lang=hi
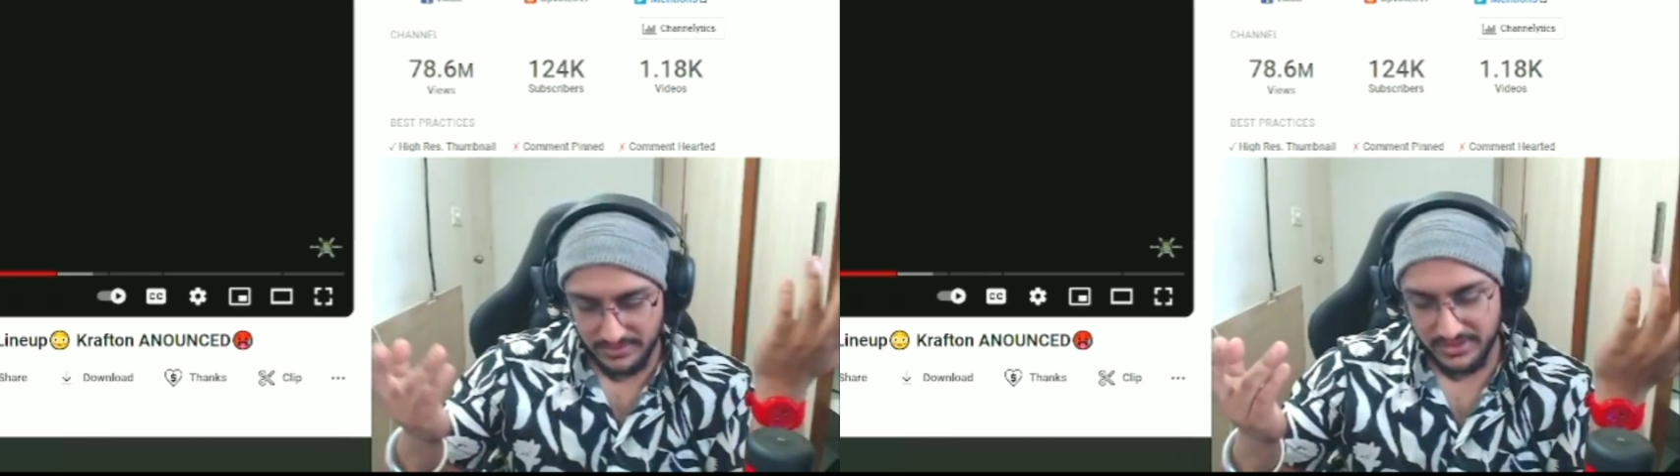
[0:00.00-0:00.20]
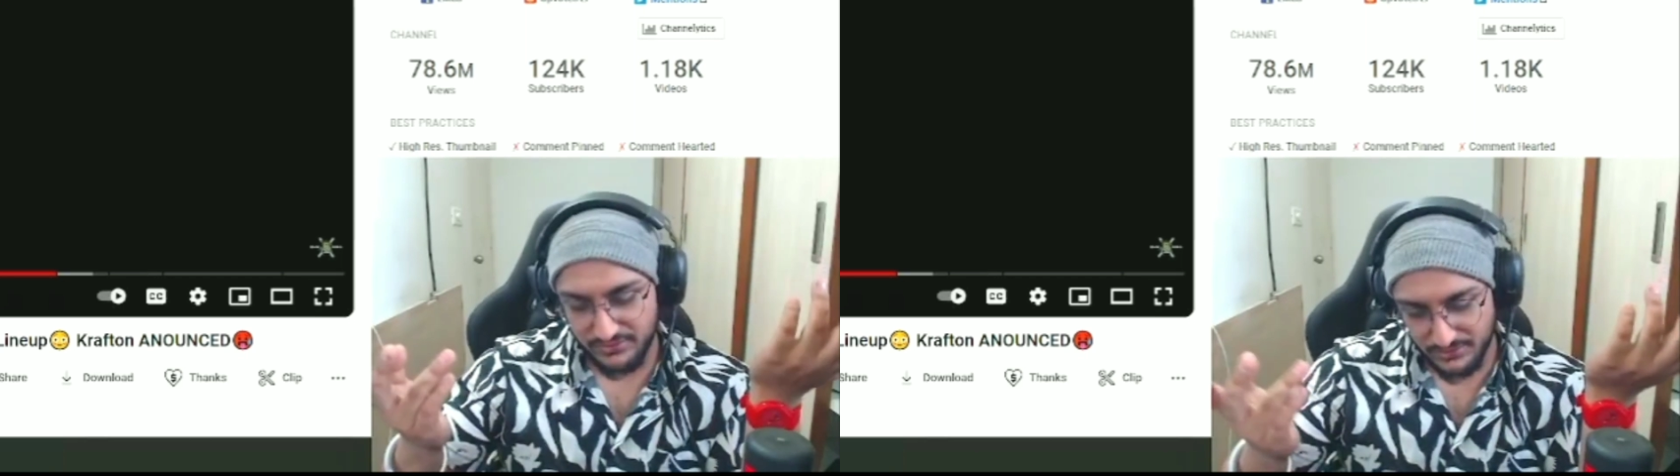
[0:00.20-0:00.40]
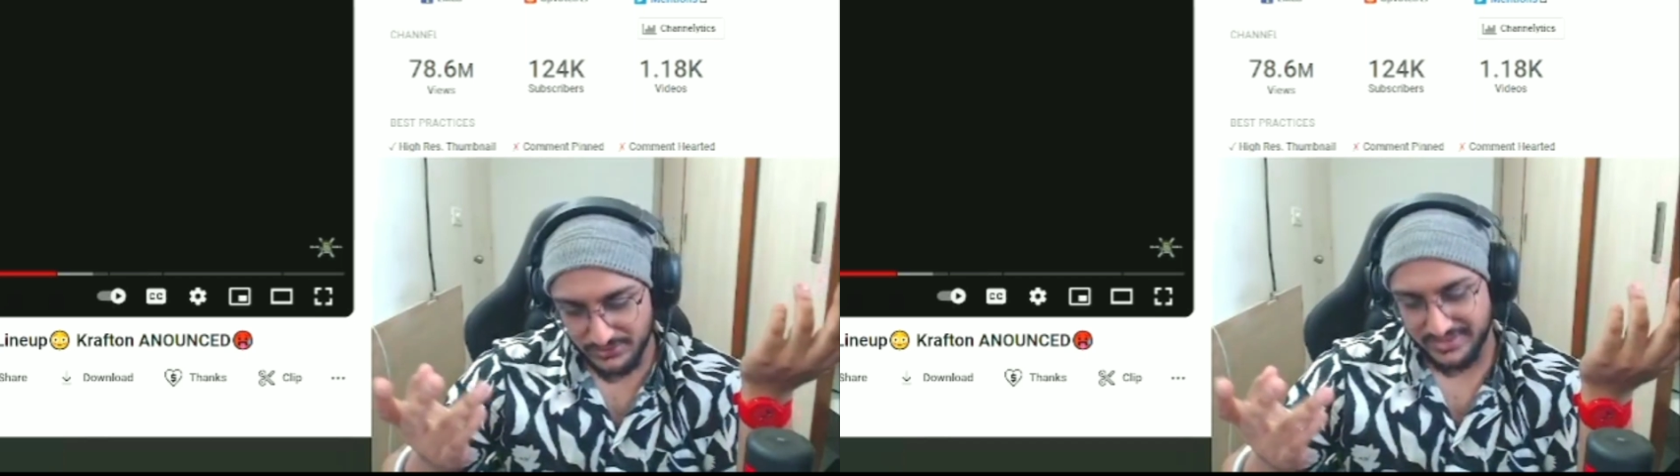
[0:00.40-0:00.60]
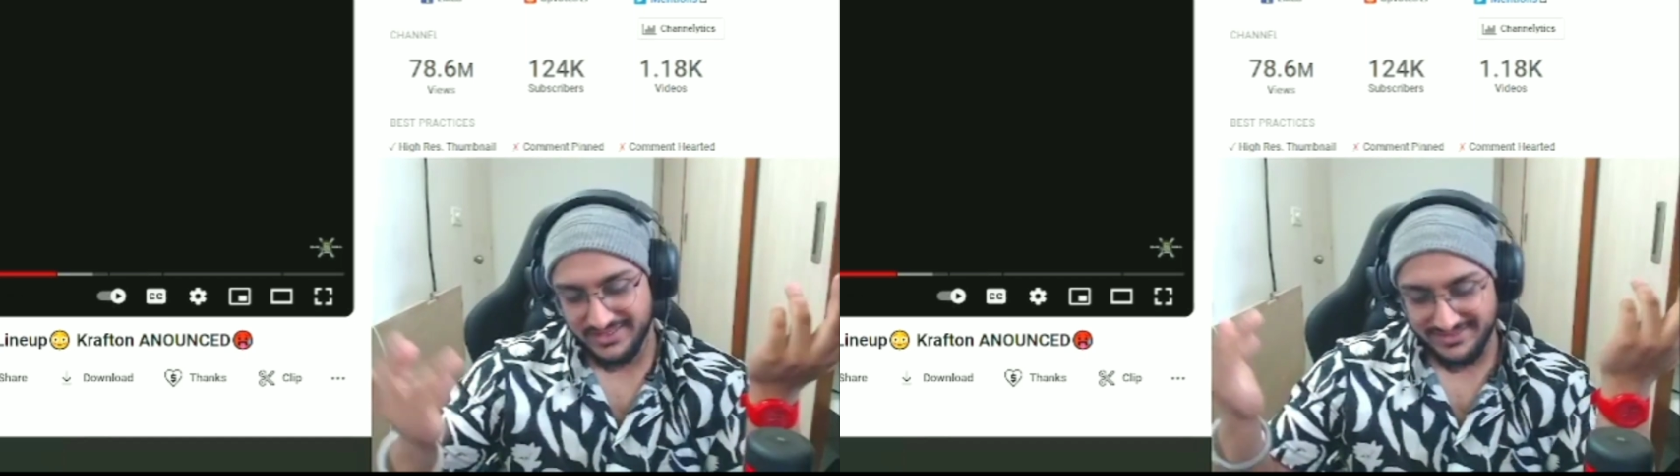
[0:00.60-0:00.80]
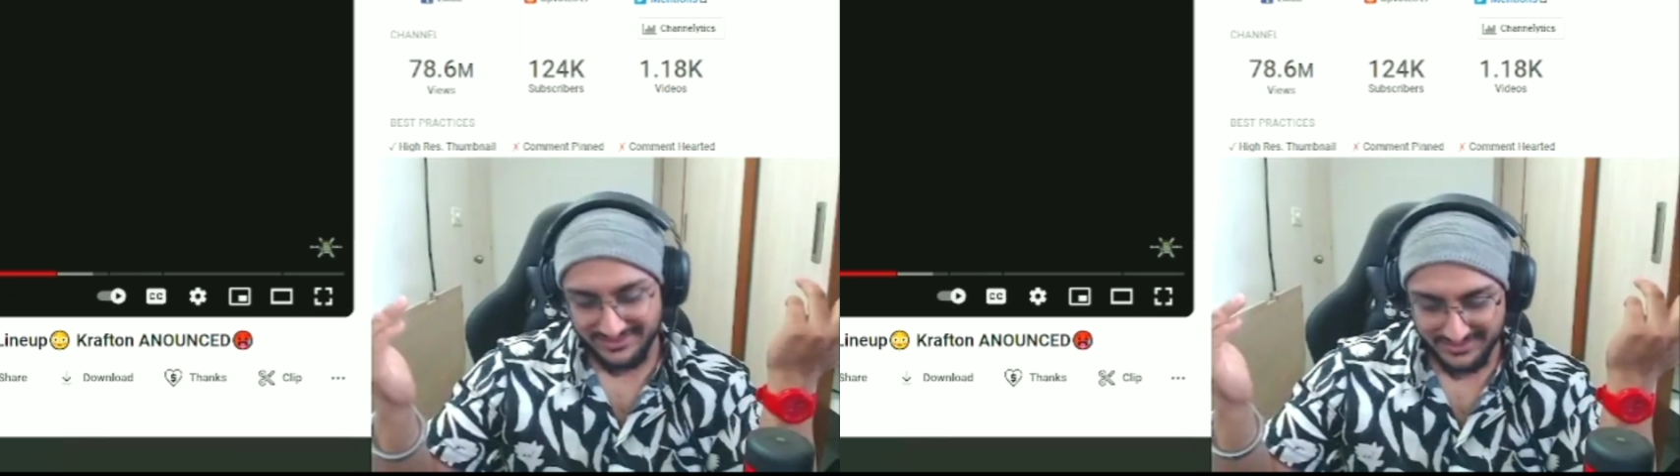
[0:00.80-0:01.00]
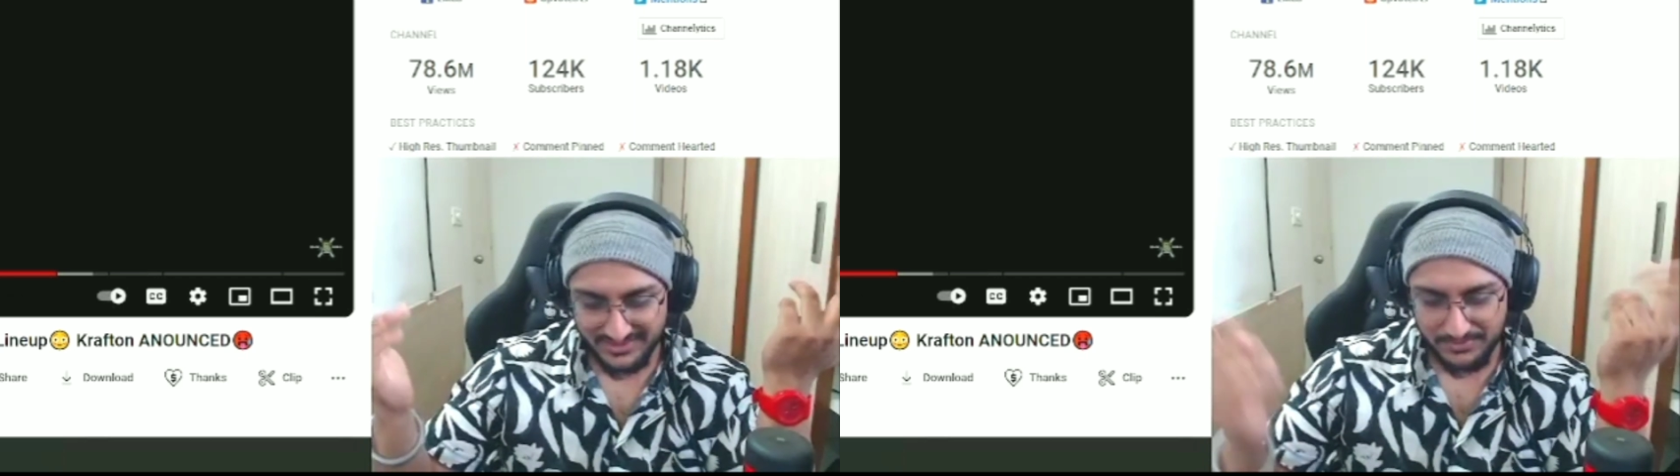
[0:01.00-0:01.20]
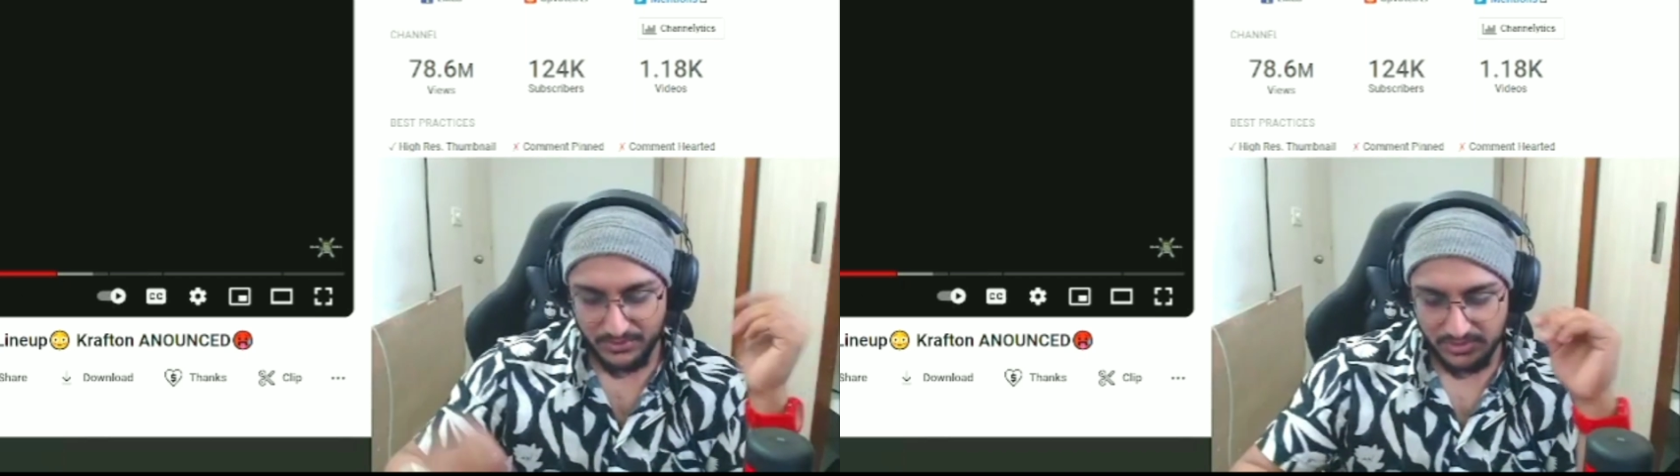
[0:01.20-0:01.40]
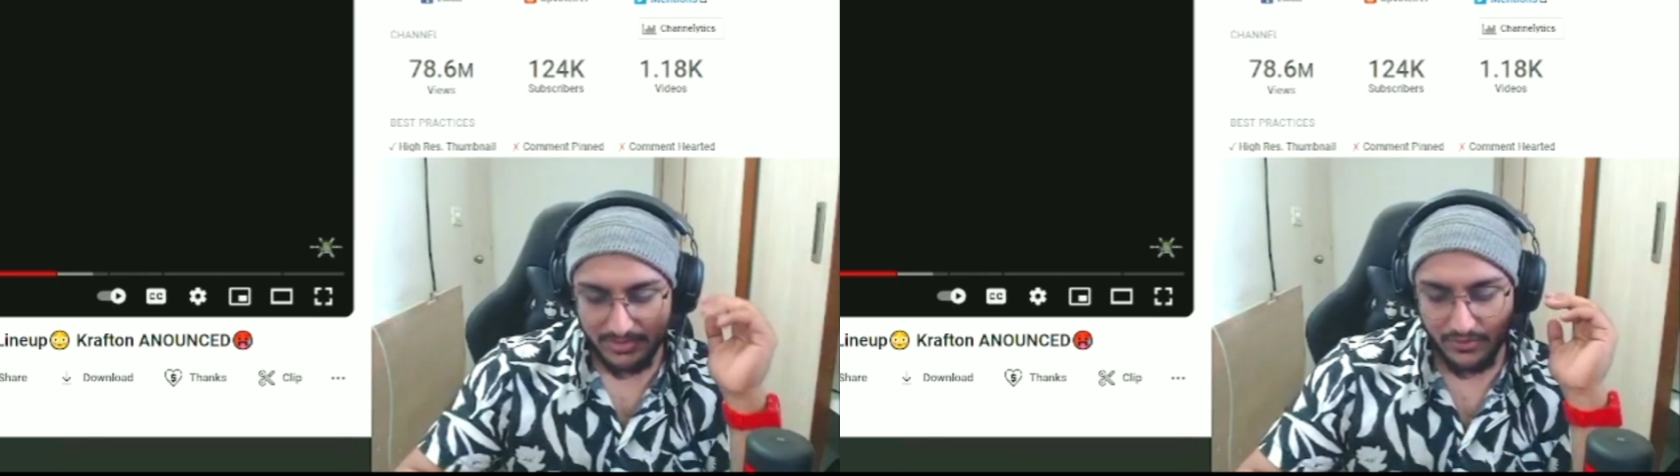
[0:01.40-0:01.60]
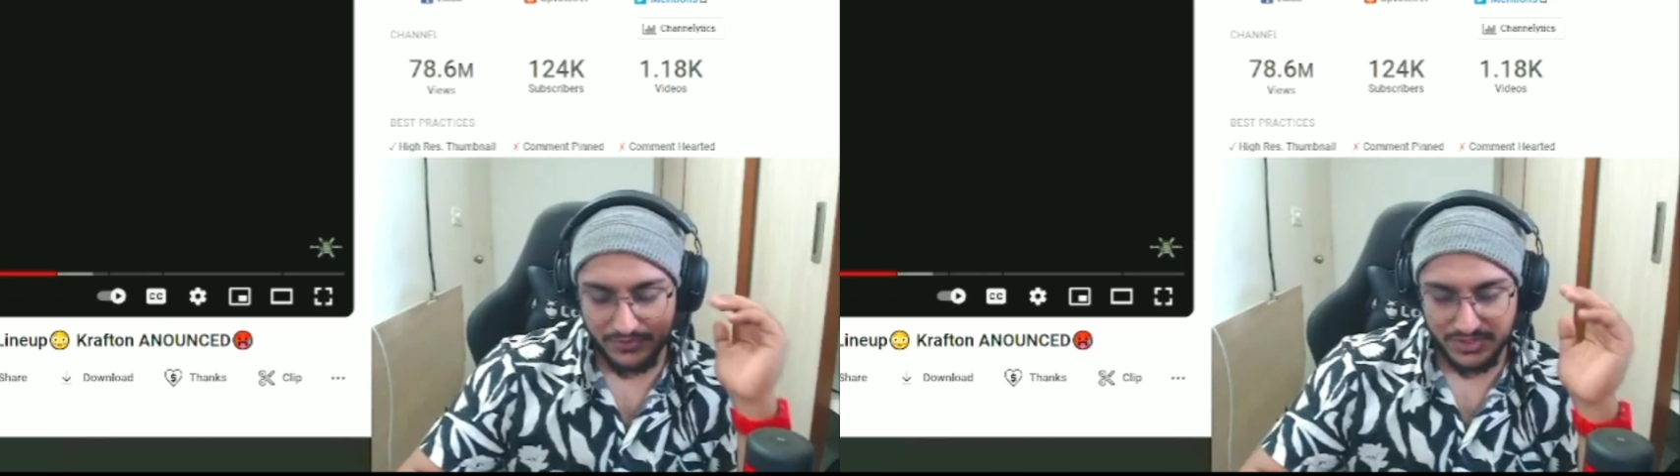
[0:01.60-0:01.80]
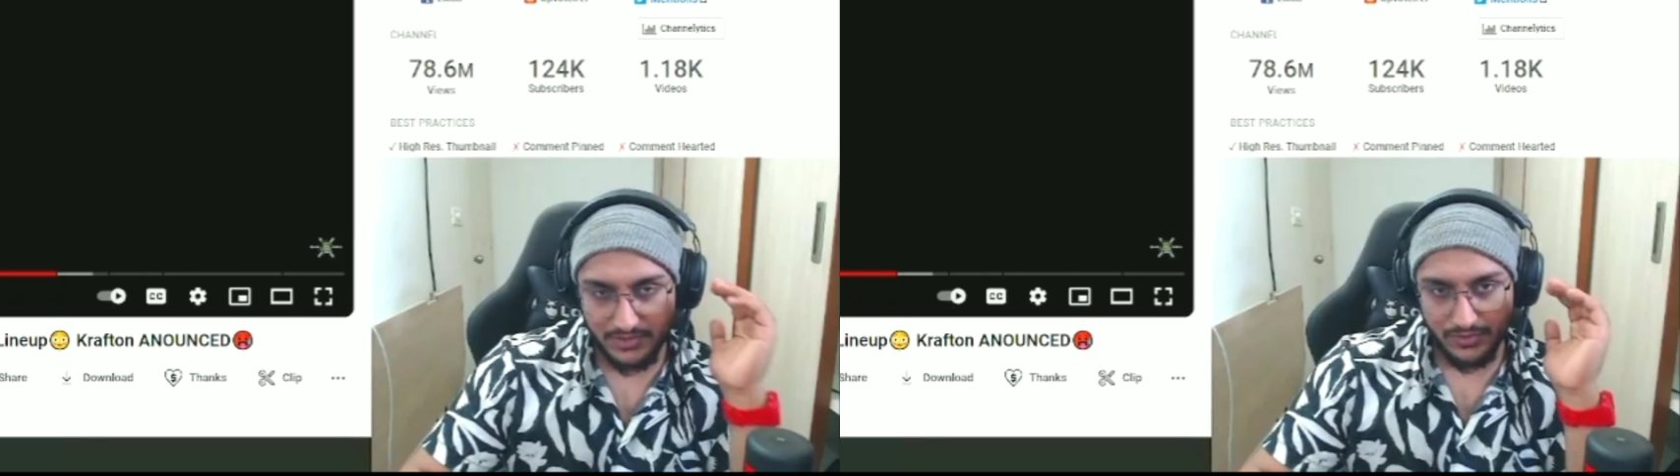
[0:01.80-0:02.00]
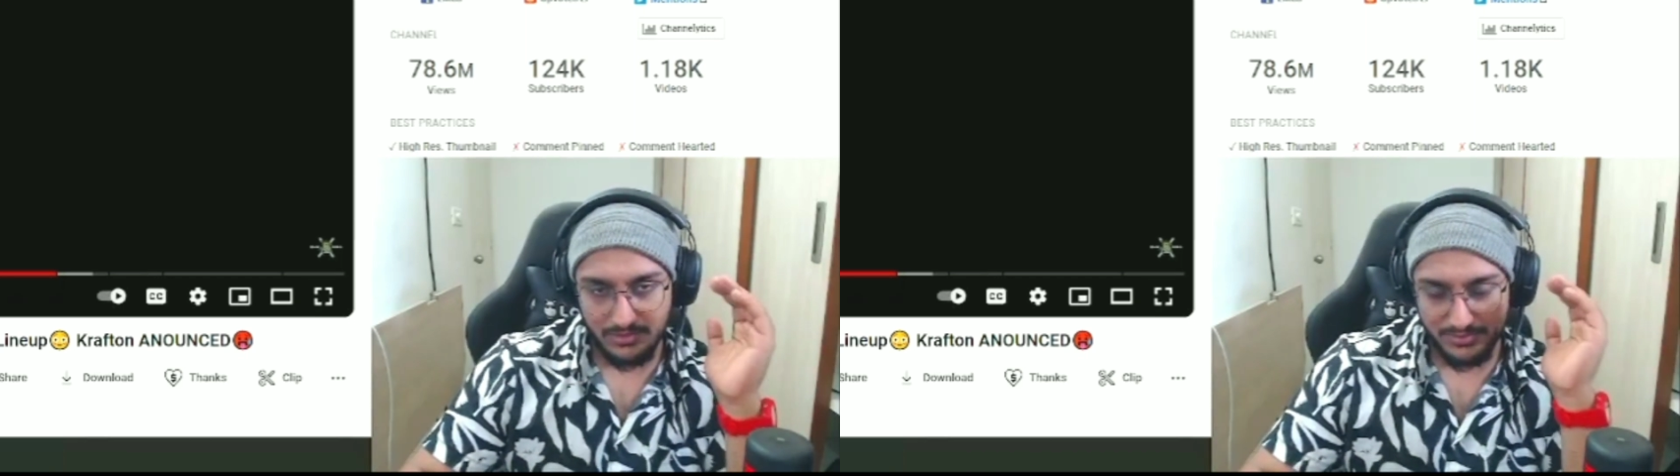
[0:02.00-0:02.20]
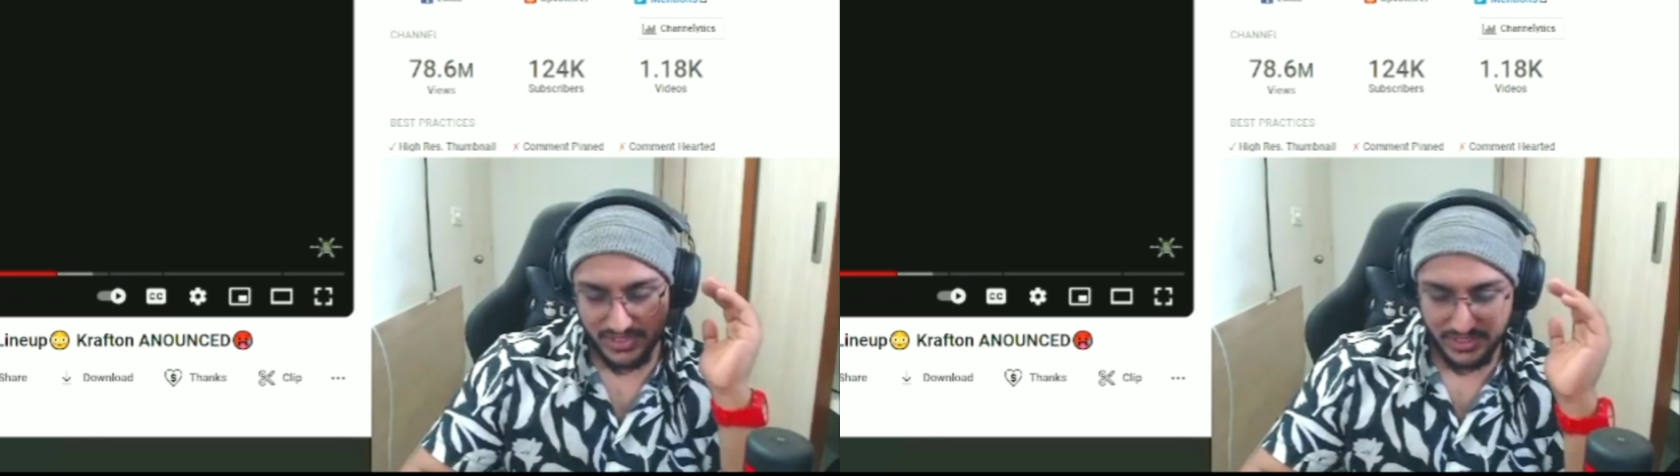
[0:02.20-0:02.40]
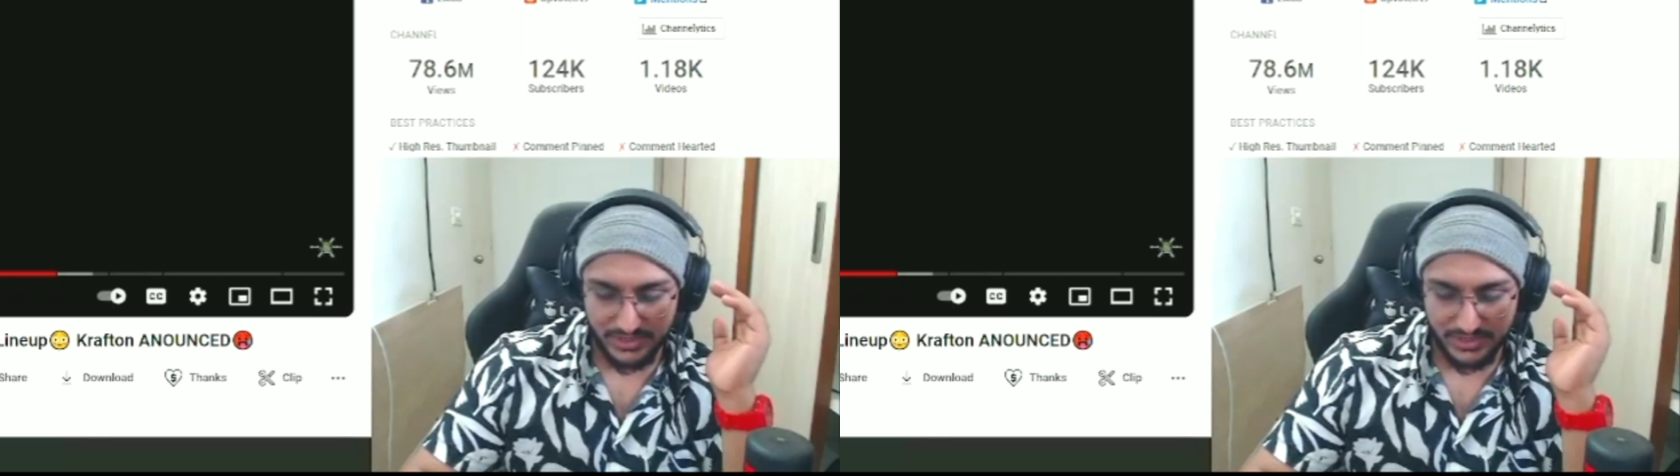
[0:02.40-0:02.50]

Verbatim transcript: बीटीज तो होती हैं सबकी होती है बट ऑफिशियल फॉर्म हमेशा